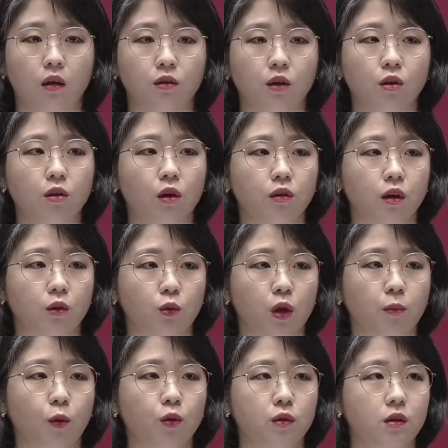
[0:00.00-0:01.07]

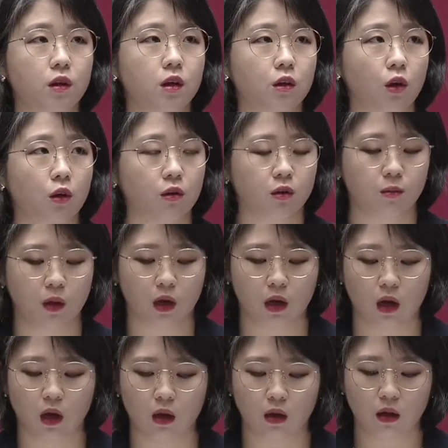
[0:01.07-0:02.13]
선거제도의 본질이
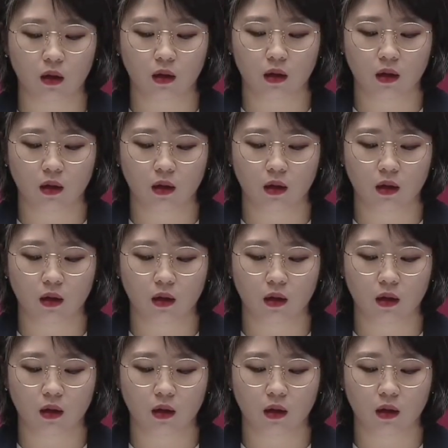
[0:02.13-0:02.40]
되었습니까?